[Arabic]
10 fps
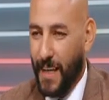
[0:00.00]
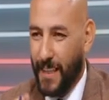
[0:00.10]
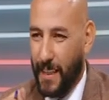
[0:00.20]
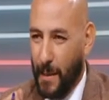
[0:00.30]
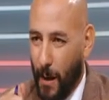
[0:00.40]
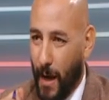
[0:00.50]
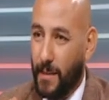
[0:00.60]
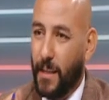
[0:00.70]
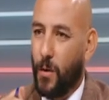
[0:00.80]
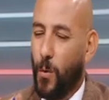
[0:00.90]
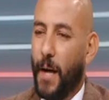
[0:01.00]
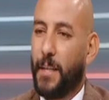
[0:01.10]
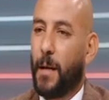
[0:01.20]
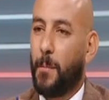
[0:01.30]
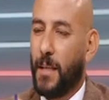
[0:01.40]
فكره ان يبقى عندك
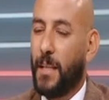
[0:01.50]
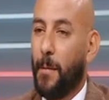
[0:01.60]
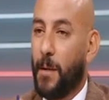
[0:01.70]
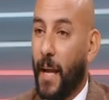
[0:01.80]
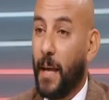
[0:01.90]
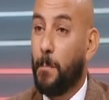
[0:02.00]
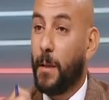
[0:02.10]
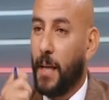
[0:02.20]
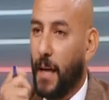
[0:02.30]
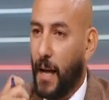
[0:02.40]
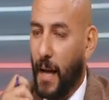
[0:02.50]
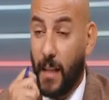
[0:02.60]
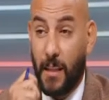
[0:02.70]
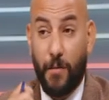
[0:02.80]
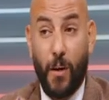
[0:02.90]
وعي انك بتدعم اللعيب بتاعك
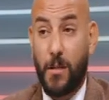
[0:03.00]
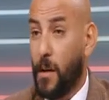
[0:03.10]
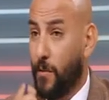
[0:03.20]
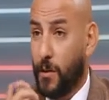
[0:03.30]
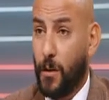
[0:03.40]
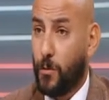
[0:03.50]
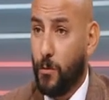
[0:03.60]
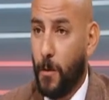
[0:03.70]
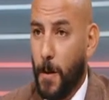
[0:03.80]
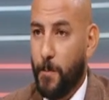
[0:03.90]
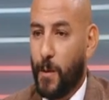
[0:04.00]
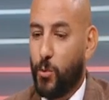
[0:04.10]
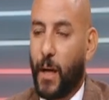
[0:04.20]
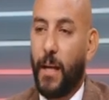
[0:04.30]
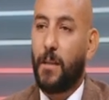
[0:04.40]
حتى في اصعب فتراته
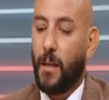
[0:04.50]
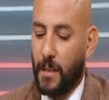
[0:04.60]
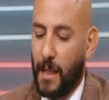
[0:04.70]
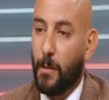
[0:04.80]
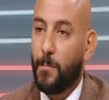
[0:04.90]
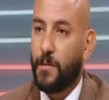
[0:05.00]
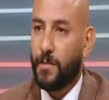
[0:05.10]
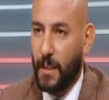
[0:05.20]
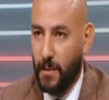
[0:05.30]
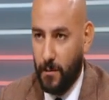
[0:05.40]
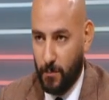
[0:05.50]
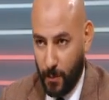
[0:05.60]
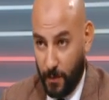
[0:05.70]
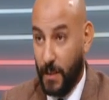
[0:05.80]
انت متخيله النهارده انا بمضي في نادي بمضي مم.